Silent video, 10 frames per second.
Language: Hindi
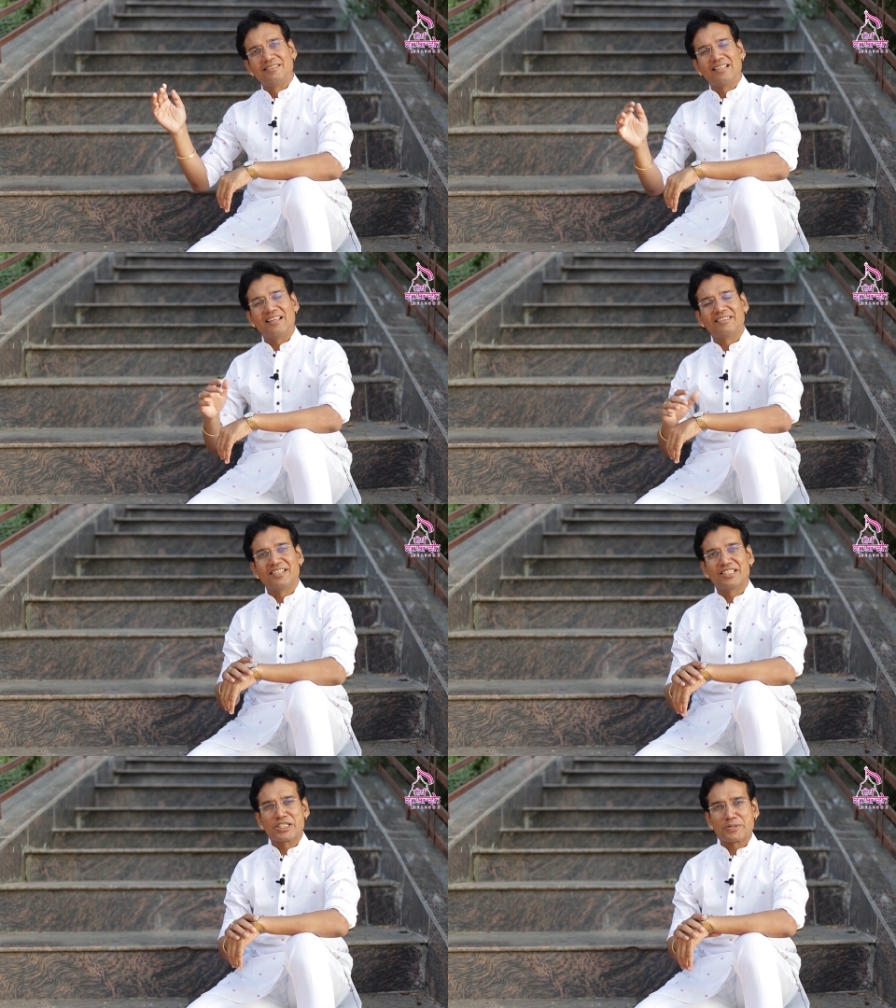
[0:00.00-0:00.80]
नए
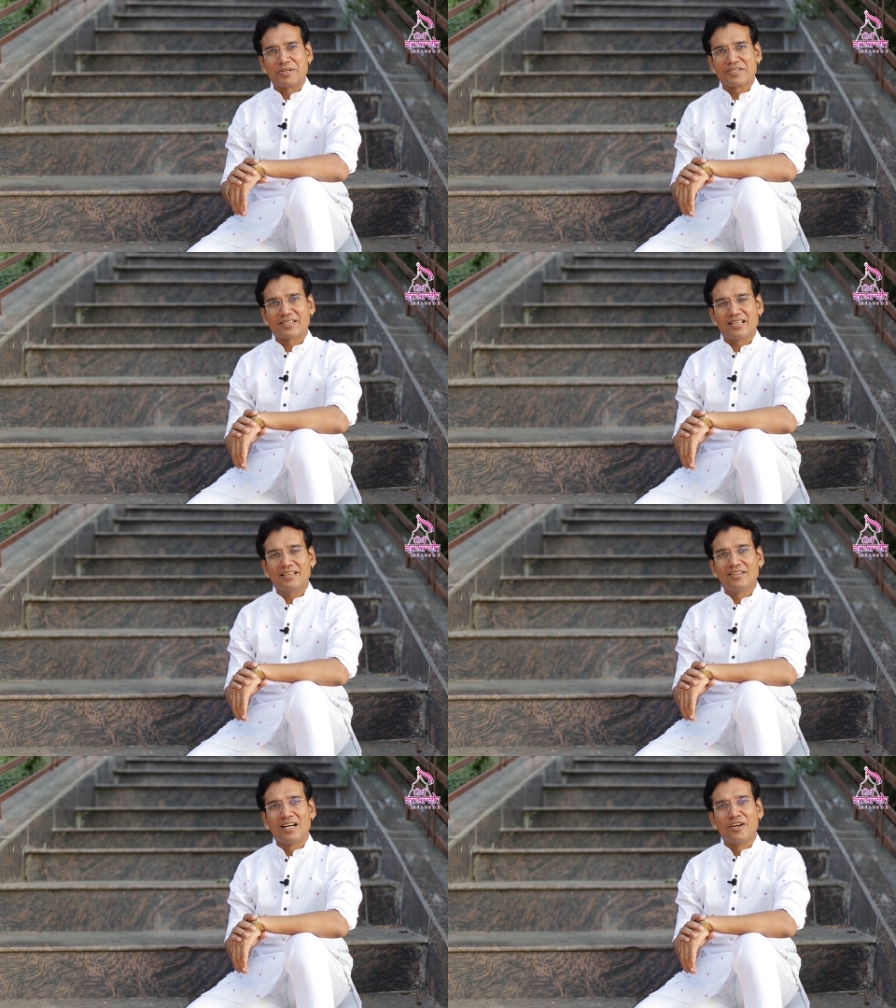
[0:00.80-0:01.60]
तीर्थ स्पर्श के
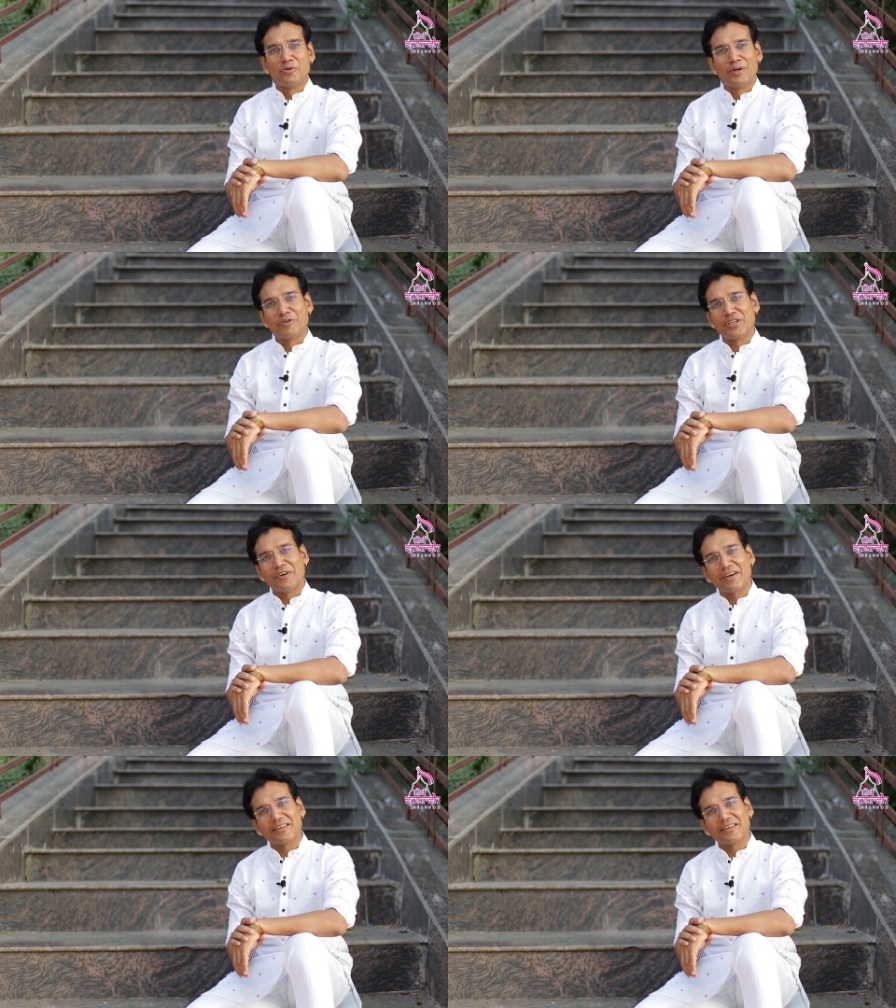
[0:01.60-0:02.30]
अनुभव की